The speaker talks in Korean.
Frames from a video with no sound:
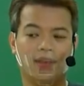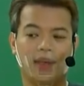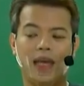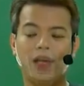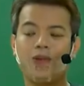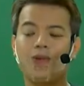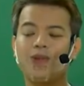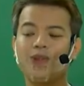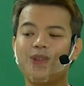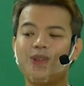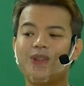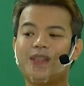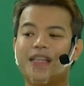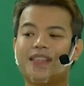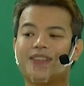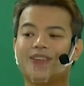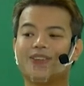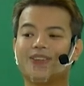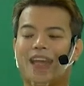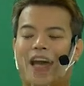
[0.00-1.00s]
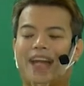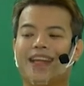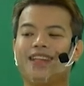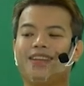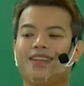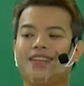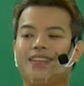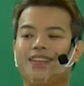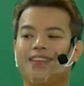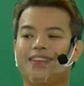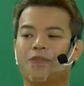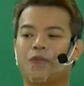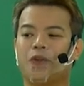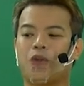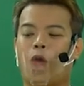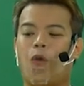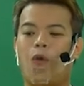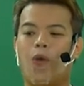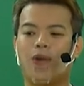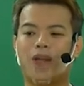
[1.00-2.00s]
해커스에서 다른 뭐
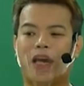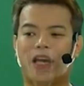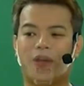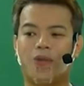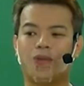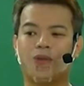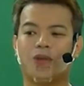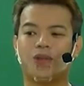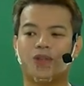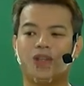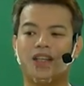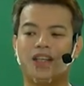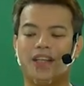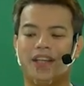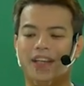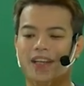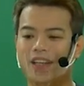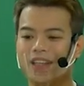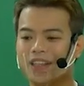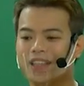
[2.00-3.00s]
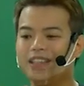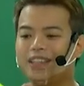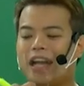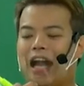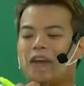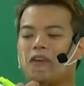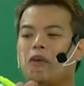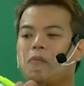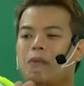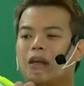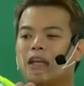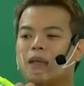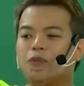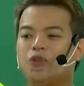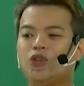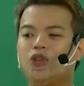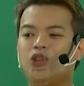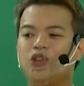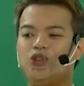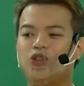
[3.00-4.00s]
영어나 이런 것들을 그 가격만큼
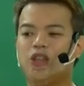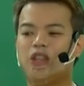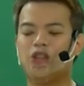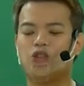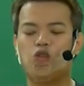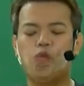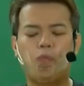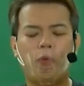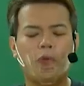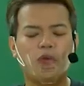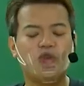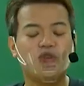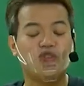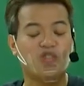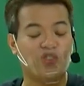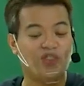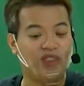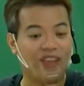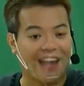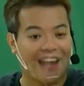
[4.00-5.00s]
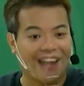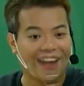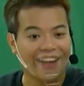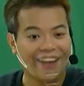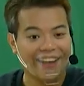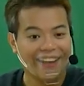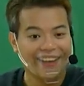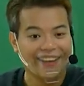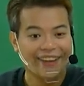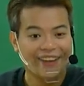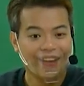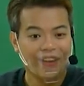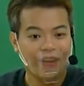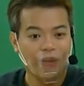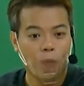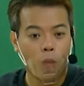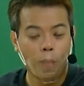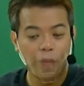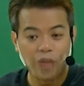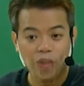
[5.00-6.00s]
드릴 수 있는 쿠폰을 준대.
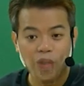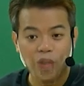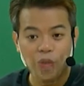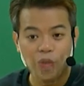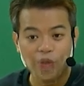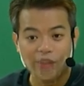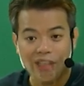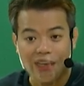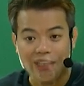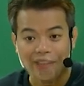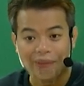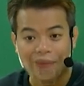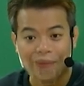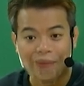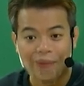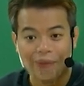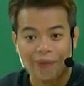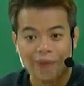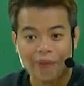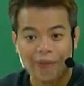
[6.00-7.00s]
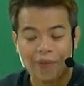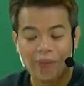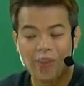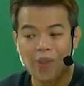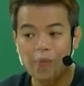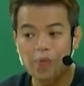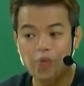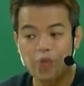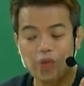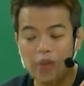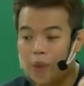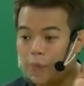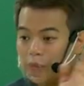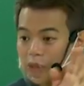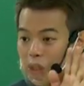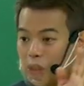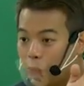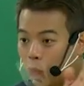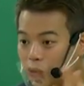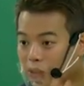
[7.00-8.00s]
그 옵션이 존재하죠. 그럼
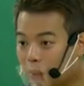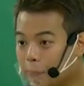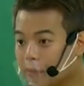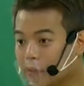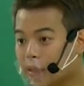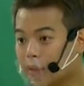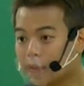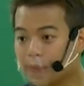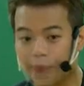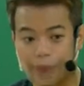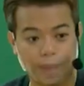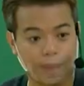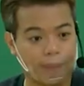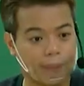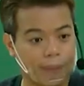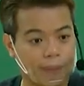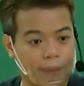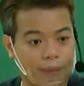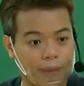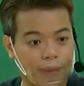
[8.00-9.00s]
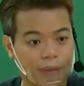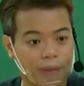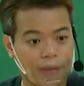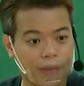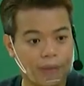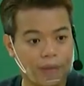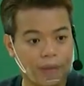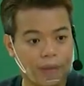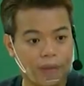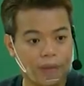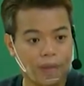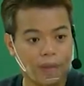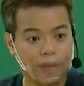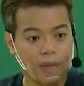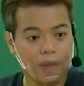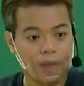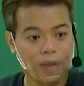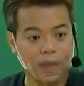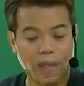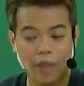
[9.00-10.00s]
충당부채를 못 잡는다고.
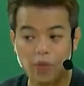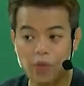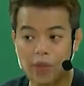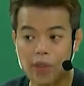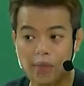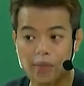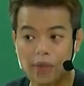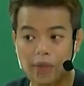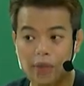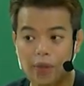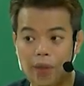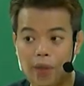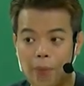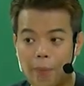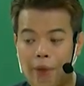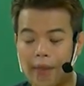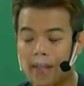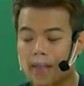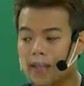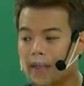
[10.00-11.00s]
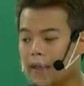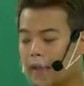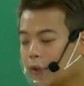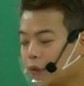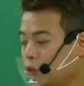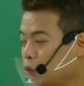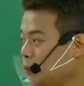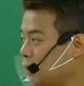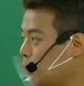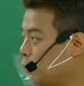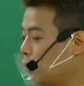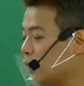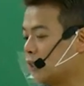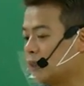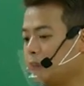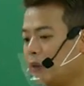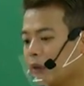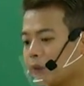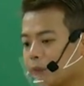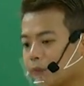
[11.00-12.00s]
이해할 수 있겠어요? 만약에 좀 이따
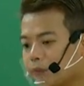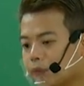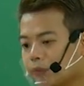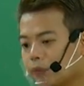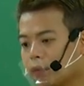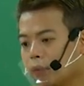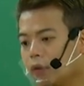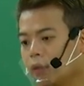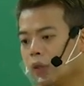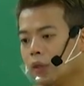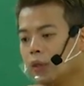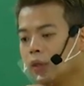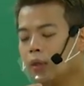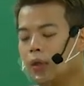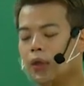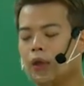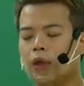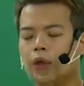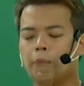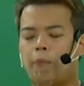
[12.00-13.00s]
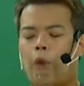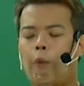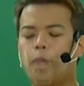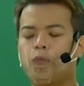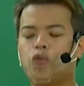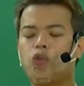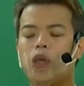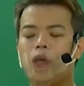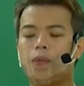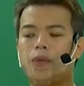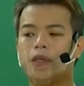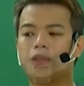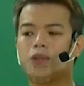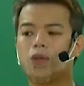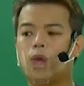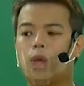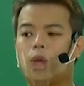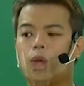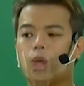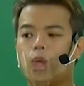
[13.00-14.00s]
보겠지만 법규에
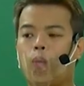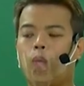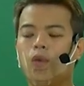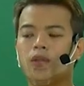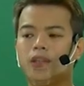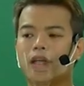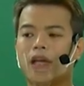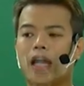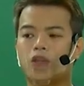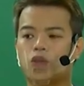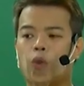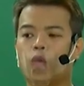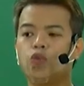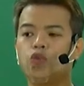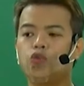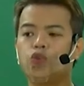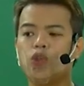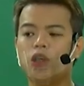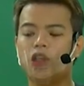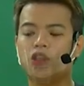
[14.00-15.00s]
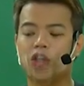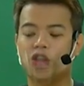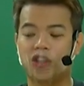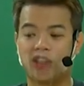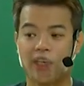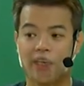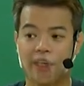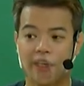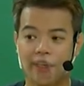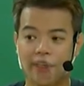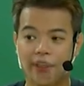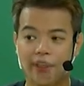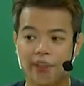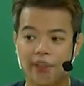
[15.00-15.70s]
의해서 공장에 정수기를 설치하래.